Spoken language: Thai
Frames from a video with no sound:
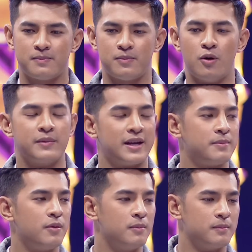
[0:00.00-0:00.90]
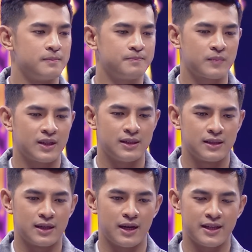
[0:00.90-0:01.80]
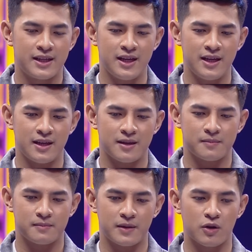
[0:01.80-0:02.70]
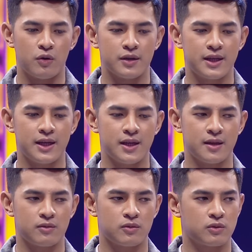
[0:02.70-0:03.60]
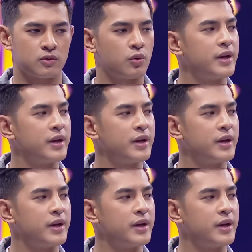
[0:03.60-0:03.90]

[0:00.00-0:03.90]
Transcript: ผมนะผมเคยที่เป็นคนที่ตัว